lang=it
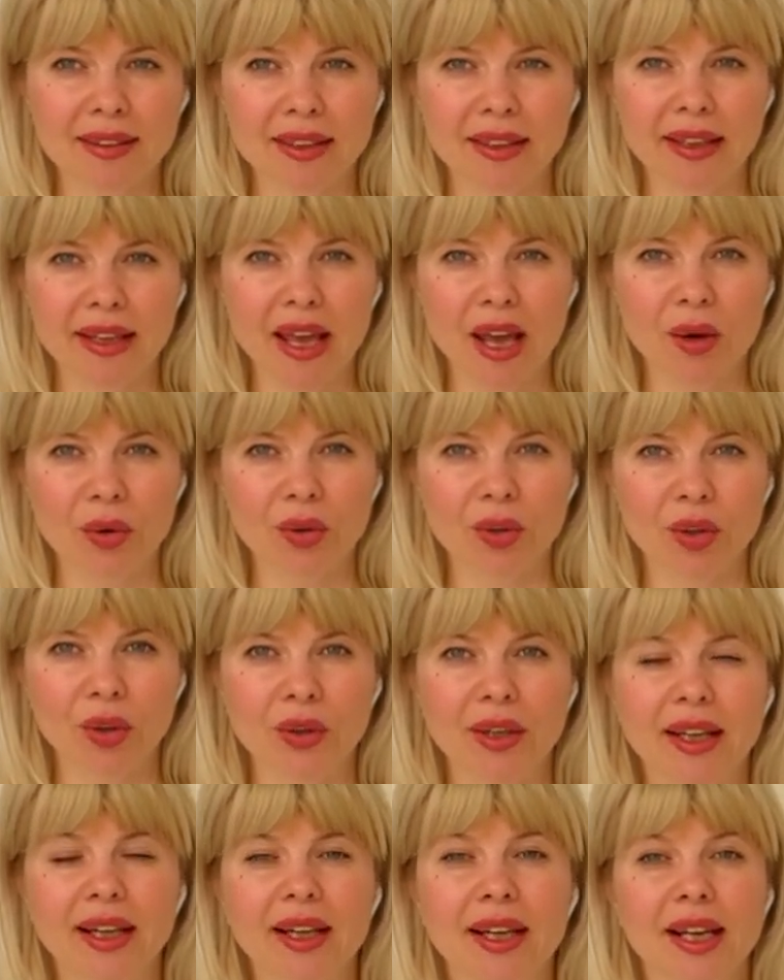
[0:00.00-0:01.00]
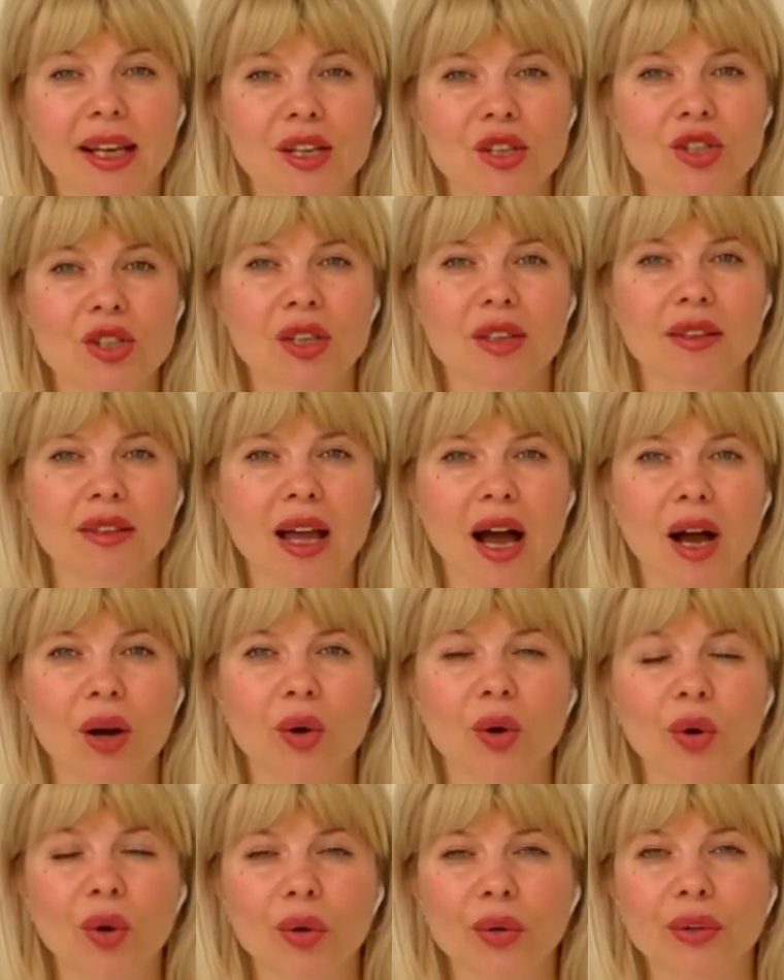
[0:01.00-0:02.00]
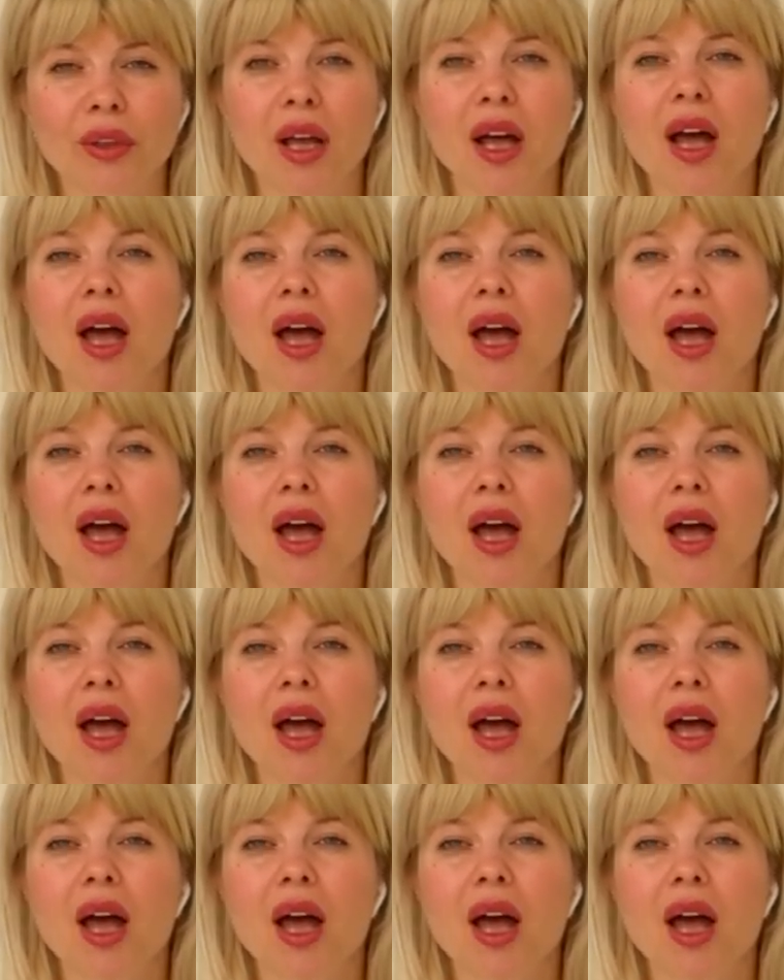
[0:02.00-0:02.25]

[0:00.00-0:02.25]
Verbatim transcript: di euro in crescita con